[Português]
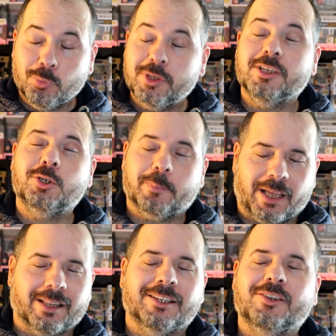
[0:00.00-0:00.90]
muito
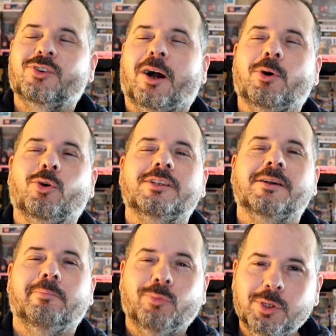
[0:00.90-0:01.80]
inesperada. Digo já uma
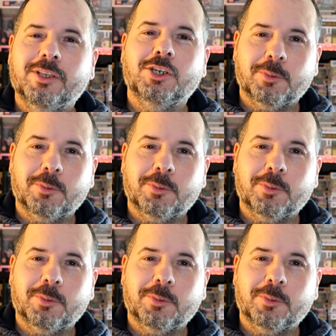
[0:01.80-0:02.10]
coisa muito